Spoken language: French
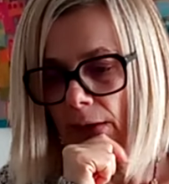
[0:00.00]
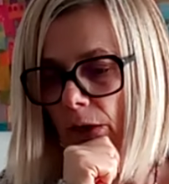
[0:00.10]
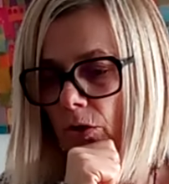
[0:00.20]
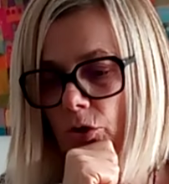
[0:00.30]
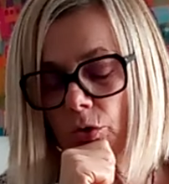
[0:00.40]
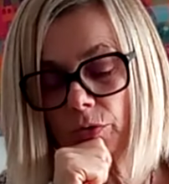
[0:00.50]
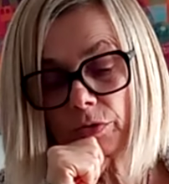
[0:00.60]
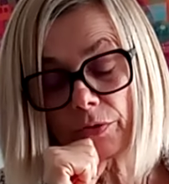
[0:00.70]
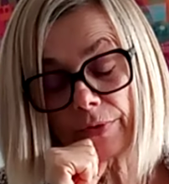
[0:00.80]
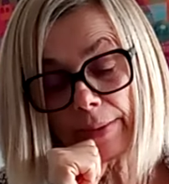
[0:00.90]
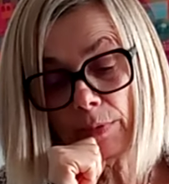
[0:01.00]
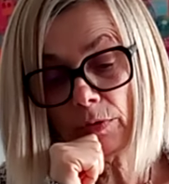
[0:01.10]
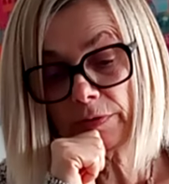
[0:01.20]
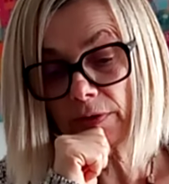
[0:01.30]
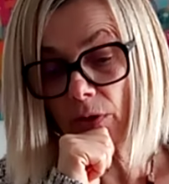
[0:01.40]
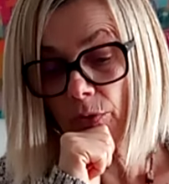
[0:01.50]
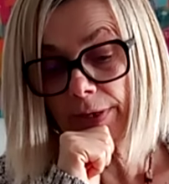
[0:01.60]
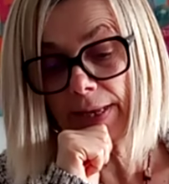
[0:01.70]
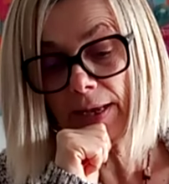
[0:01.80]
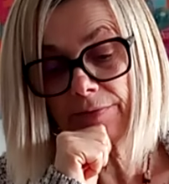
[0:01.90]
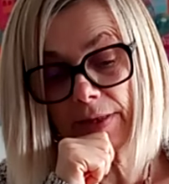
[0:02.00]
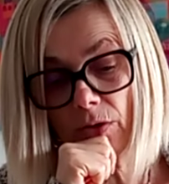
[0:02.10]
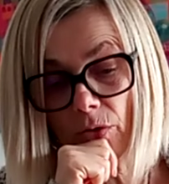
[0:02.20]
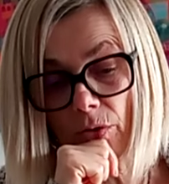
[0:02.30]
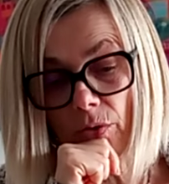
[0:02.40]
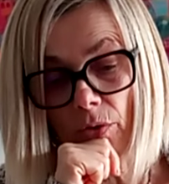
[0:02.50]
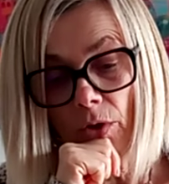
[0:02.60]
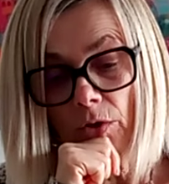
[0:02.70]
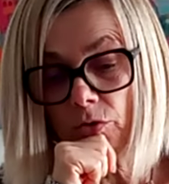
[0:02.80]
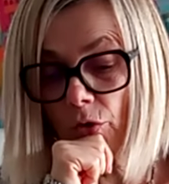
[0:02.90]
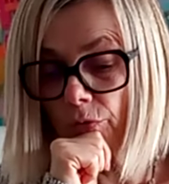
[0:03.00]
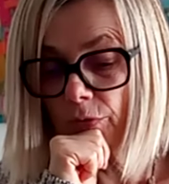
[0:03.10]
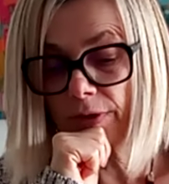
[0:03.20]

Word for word: Euh, je ressens vraiment que c'est en lien avec euh, ce que vous